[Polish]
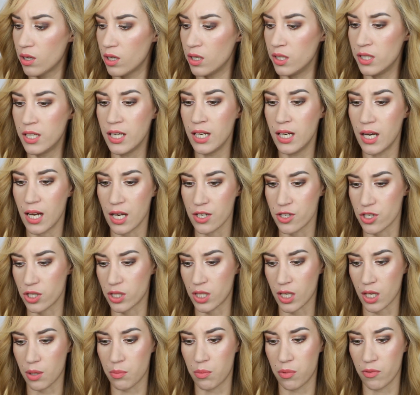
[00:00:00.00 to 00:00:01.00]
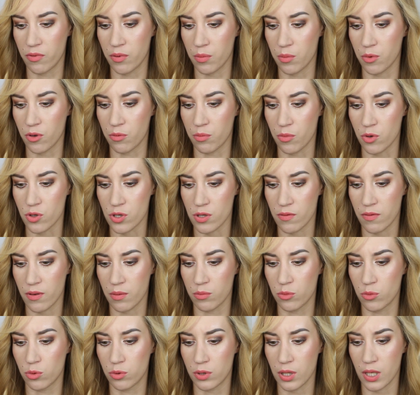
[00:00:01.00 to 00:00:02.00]
lila, że tak powiem, o może
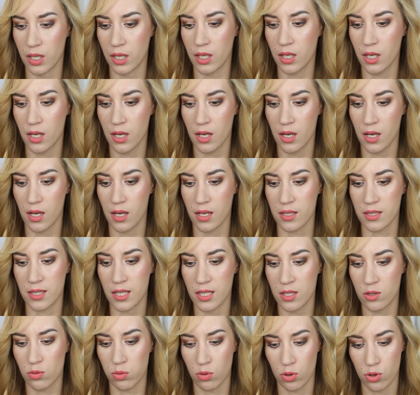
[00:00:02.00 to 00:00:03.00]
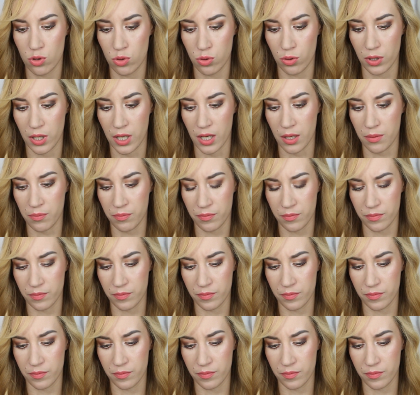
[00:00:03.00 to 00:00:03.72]
Wam tutaj zesłoczuje.